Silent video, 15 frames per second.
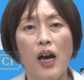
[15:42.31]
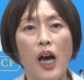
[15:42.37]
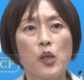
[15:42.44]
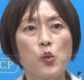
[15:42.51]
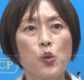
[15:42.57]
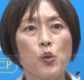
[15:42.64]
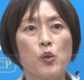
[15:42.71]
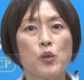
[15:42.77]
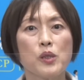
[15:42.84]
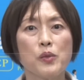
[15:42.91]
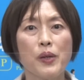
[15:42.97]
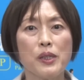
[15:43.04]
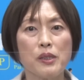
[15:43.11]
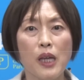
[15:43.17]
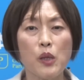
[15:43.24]
あのい
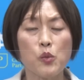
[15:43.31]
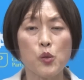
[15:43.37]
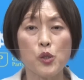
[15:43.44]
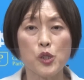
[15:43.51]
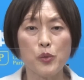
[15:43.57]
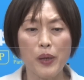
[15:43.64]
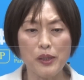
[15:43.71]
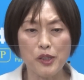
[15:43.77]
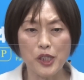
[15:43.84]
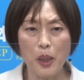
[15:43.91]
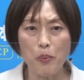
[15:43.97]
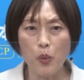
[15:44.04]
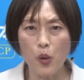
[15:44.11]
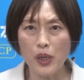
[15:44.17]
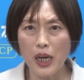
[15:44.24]
わあのいわゆる
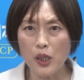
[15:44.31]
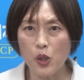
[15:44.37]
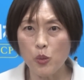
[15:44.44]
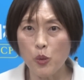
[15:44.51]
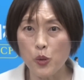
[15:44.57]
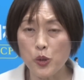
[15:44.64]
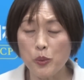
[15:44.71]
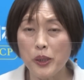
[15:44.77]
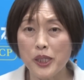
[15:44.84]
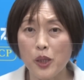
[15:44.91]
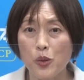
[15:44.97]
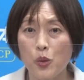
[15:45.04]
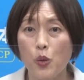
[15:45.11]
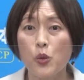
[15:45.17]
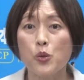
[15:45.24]
専門学校も含めて
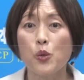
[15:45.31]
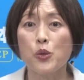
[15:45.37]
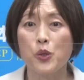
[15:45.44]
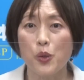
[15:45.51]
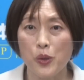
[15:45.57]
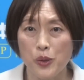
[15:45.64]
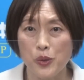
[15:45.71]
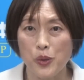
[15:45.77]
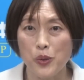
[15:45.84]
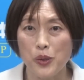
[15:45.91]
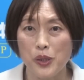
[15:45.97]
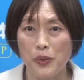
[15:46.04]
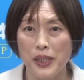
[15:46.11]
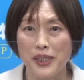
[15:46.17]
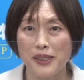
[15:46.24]
の高等教育というふう
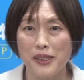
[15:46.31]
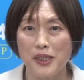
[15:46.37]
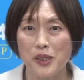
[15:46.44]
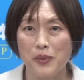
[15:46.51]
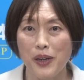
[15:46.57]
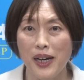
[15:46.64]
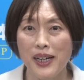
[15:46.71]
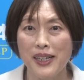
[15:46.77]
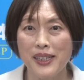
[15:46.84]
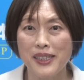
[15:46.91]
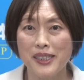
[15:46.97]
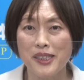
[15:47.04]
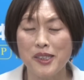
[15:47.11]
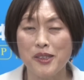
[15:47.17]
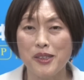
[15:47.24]
に私たちは
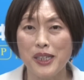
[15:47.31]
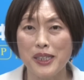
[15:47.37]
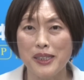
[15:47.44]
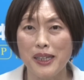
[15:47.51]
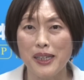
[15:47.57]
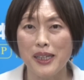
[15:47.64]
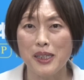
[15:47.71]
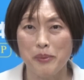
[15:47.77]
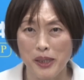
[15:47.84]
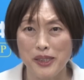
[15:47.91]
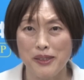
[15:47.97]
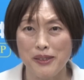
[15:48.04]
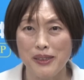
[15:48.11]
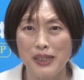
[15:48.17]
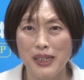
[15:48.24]
位置づけていま
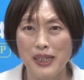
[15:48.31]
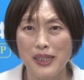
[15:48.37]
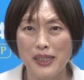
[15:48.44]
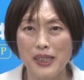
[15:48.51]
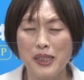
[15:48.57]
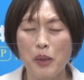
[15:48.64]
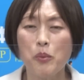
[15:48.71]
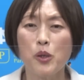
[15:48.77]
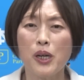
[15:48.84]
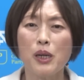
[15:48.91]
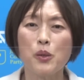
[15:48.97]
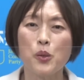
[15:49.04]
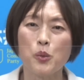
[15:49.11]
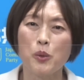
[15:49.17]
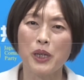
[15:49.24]
す。で専門
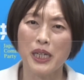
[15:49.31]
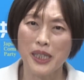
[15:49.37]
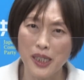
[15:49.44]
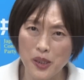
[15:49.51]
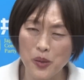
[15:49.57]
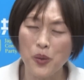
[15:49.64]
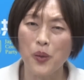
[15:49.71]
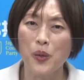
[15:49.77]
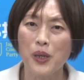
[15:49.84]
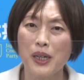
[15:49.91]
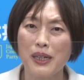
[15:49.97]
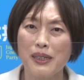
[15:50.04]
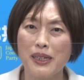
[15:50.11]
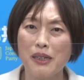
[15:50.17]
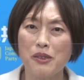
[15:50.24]
学校もかなりの
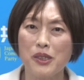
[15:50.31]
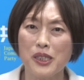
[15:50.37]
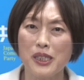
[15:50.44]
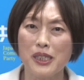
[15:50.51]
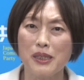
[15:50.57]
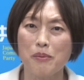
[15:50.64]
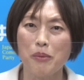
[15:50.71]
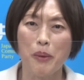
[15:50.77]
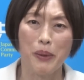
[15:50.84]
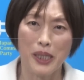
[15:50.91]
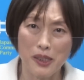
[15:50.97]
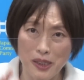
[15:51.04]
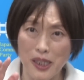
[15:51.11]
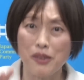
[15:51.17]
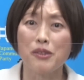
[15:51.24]
学費、まあ、ば
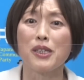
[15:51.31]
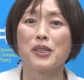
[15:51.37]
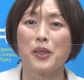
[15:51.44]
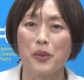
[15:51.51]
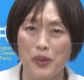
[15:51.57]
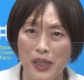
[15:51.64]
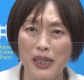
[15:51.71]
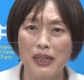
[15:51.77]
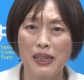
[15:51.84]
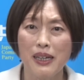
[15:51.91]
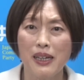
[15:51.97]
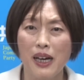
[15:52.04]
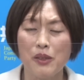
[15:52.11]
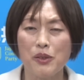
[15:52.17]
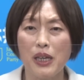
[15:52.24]
らつきあるんですけどね
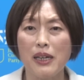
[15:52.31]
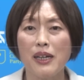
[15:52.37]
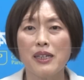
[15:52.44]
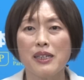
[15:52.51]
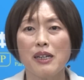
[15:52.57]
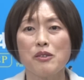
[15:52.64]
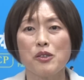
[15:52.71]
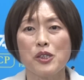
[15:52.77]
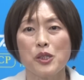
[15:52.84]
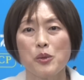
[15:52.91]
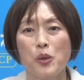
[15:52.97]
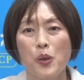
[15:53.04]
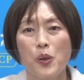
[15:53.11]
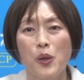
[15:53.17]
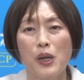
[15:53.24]
あの高い学費
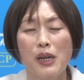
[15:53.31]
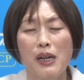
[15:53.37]
を